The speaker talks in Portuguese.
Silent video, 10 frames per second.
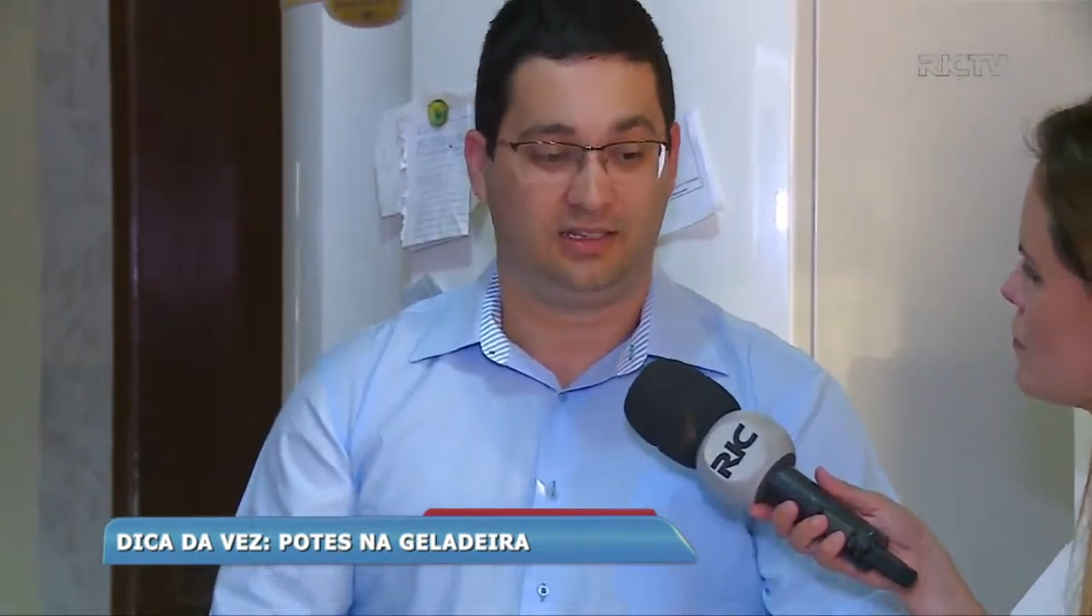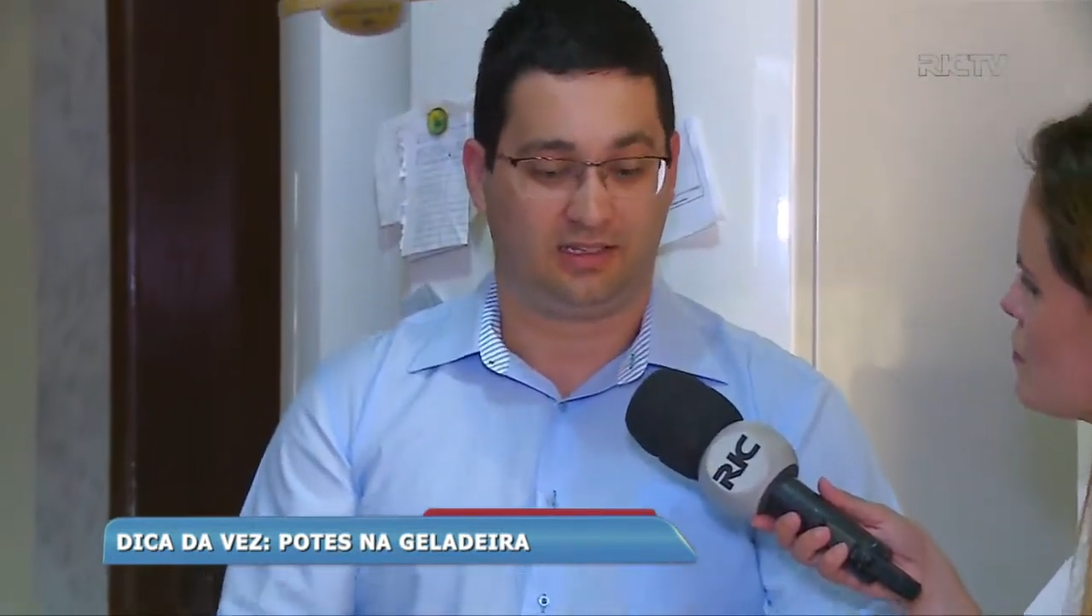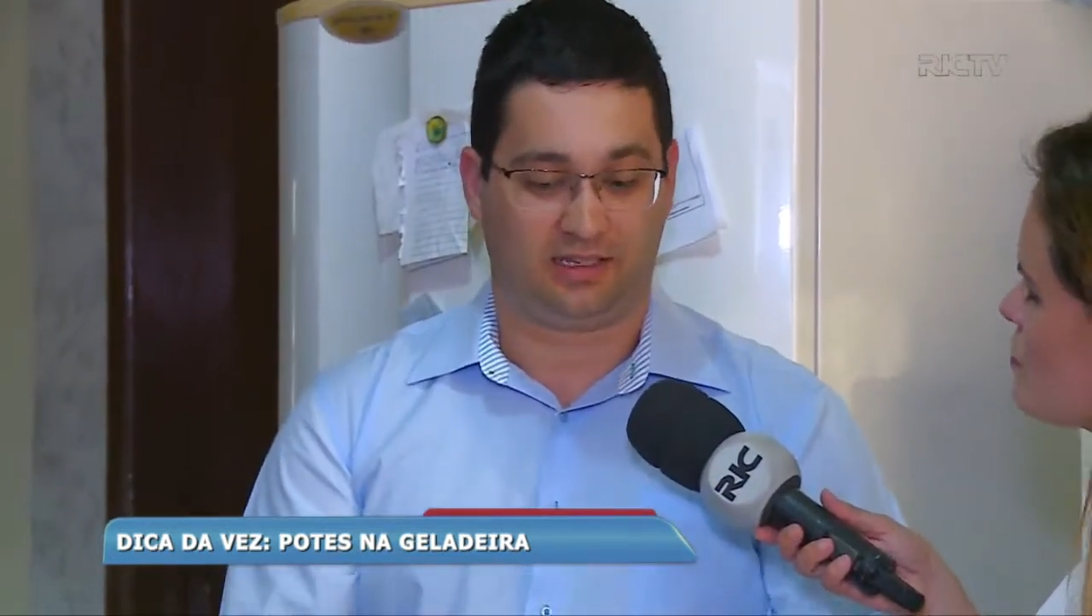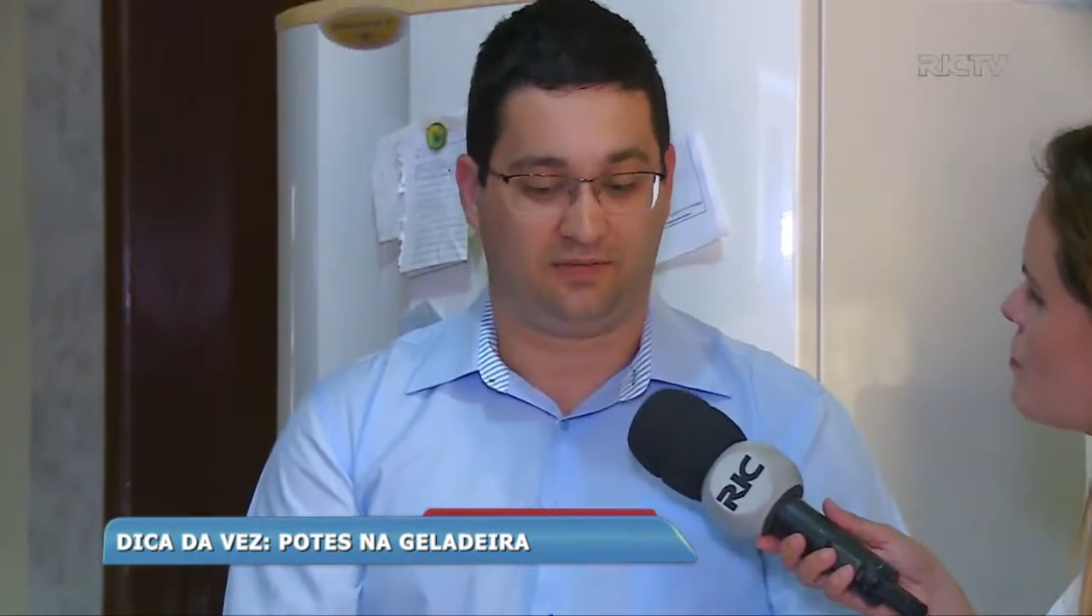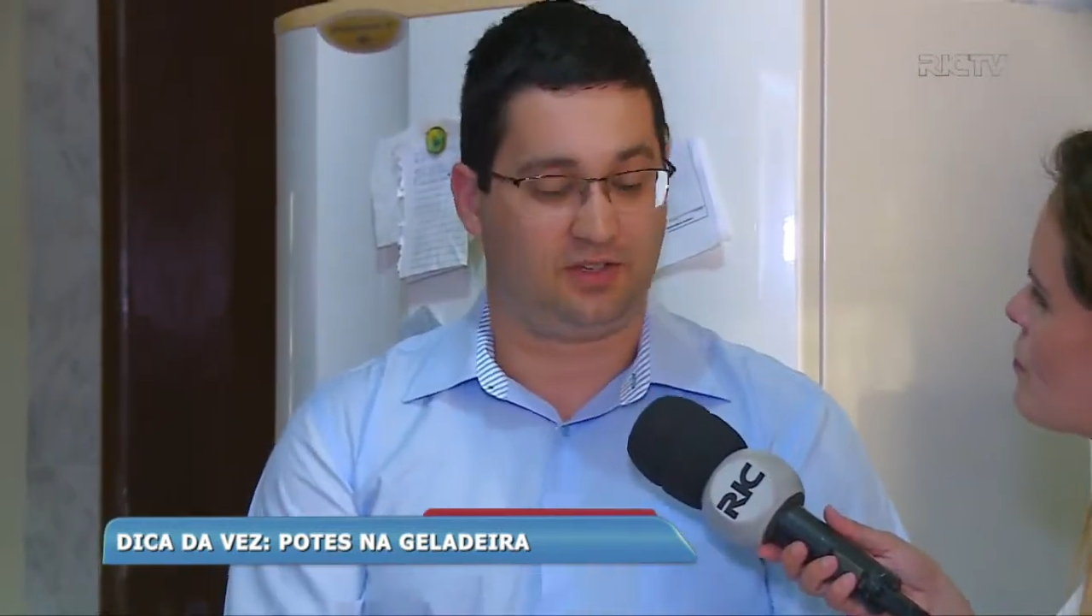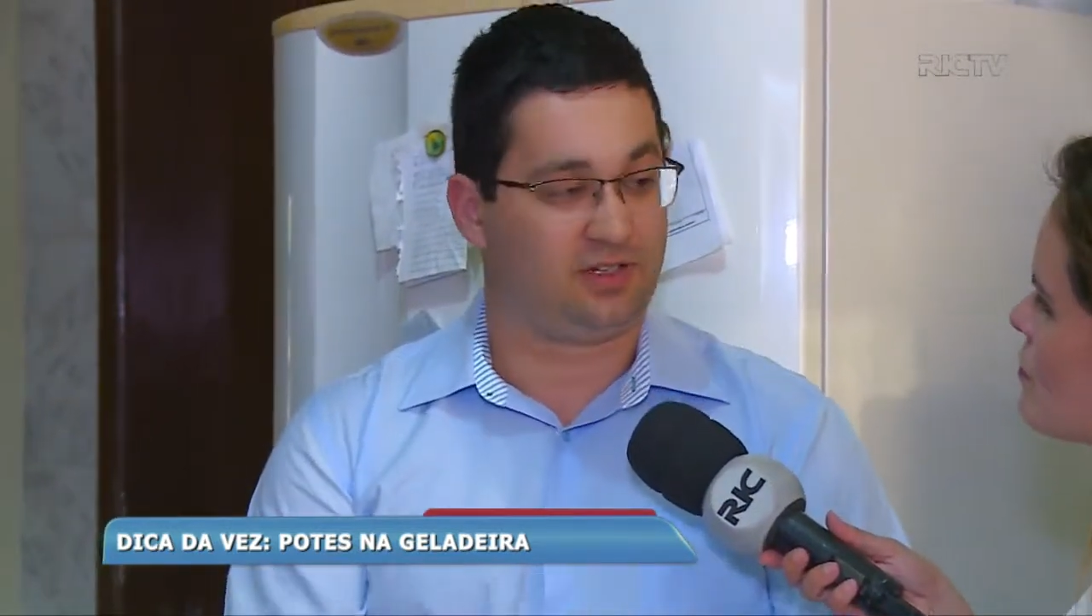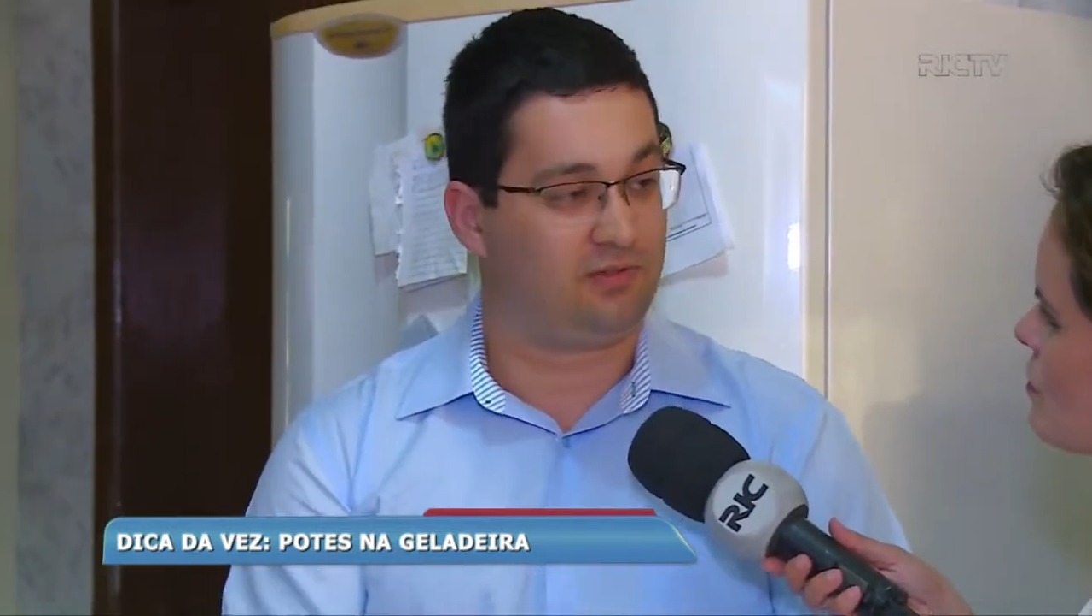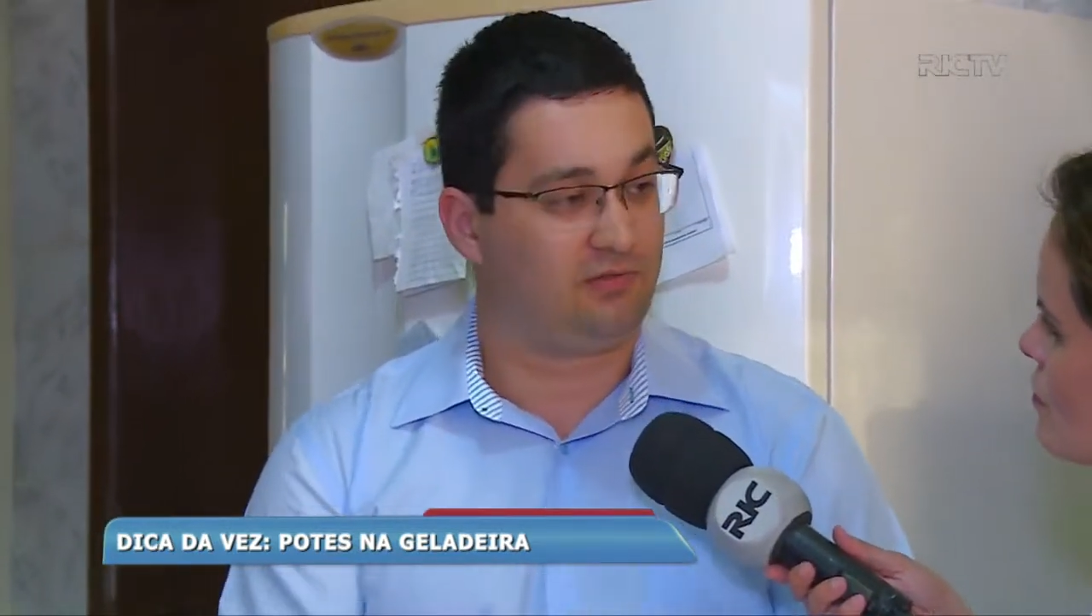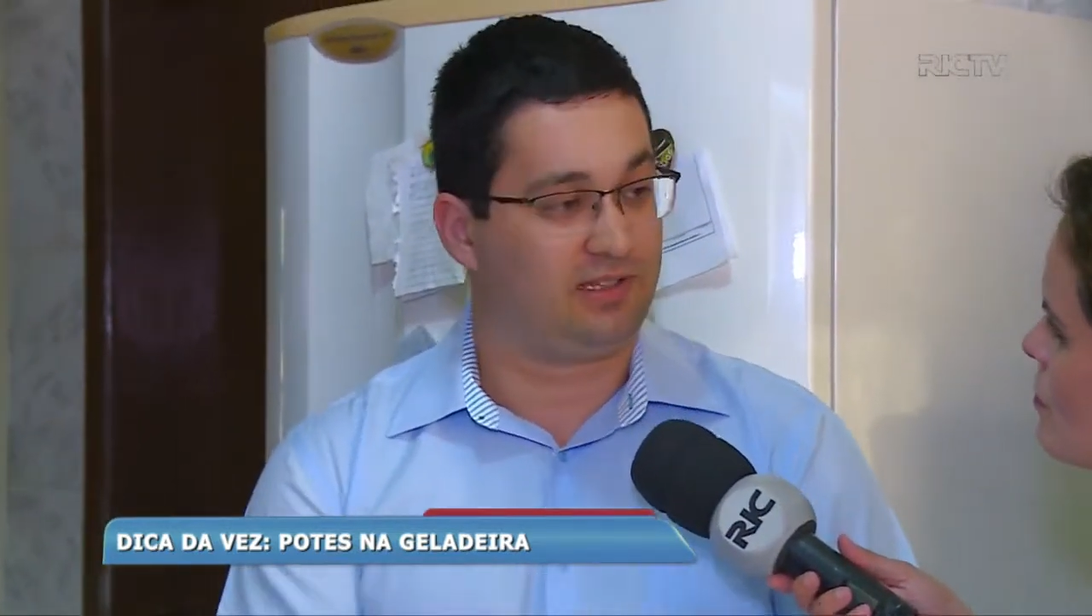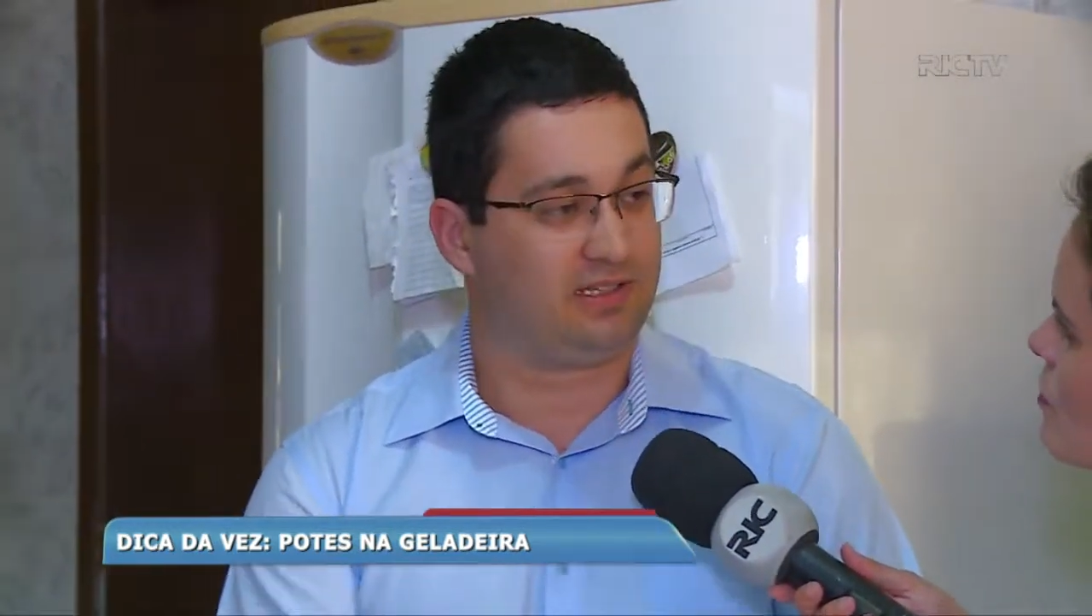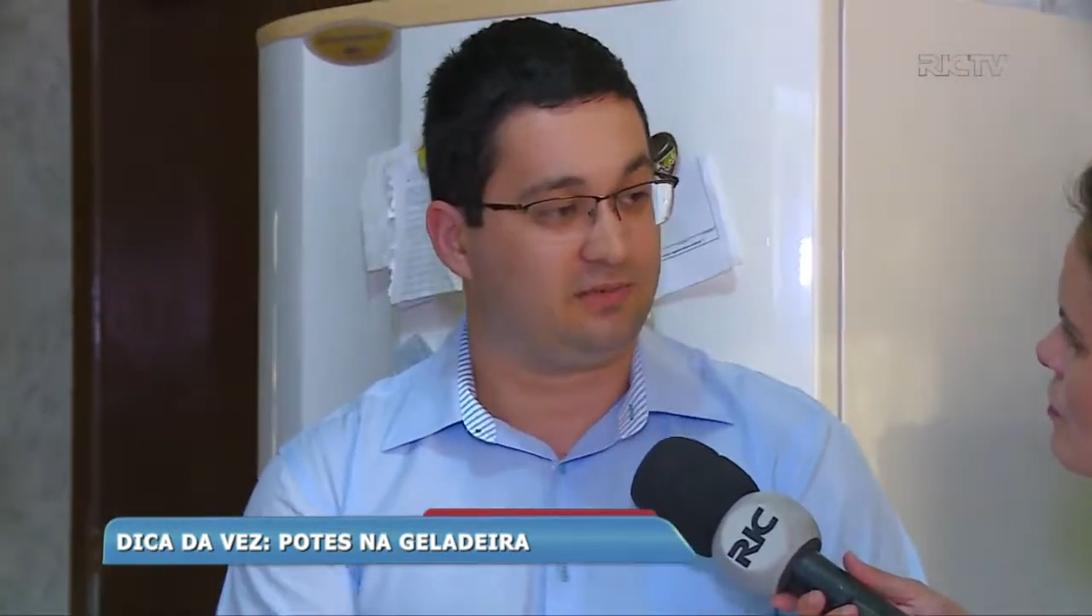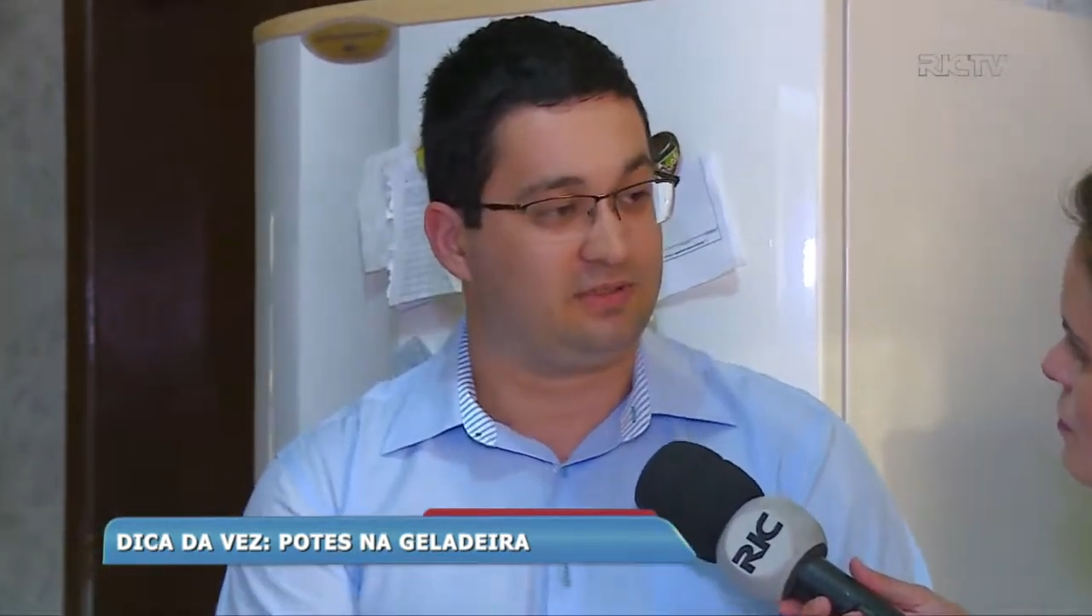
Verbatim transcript: está fechando com a tampa.